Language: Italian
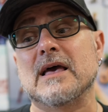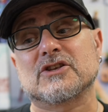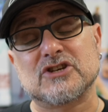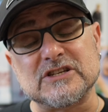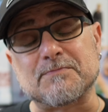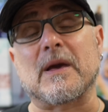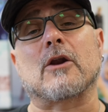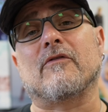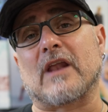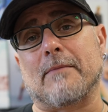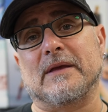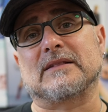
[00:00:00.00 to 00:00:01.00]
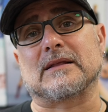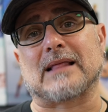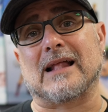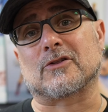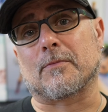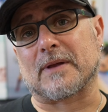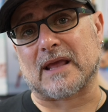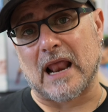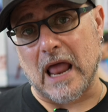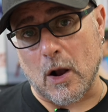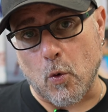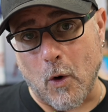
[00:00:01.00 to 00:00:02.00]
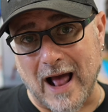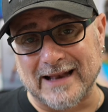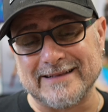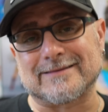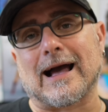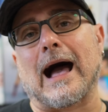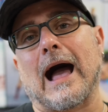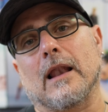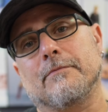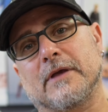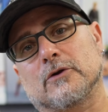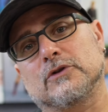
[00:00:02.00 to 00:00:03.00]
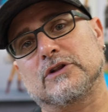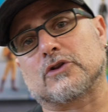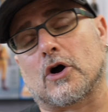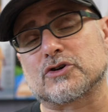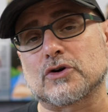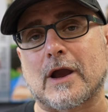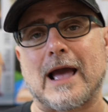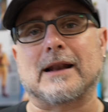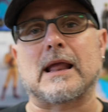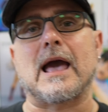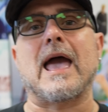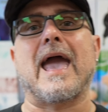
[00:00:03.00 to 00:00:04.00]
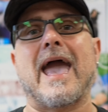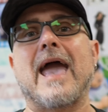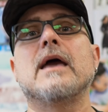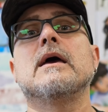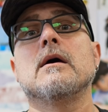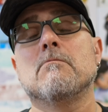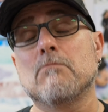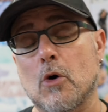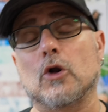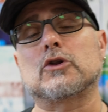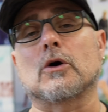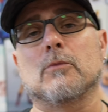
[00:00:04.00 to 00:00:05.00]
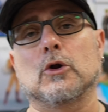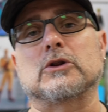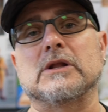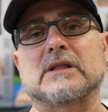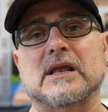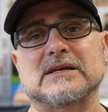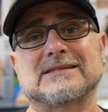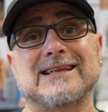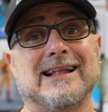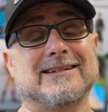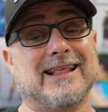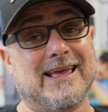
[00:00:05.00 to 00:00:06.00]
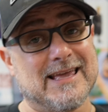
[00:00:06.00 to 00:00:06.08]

Ci spero veramente tanto perché la qualità almeno di Toshokan è molto molto interessante,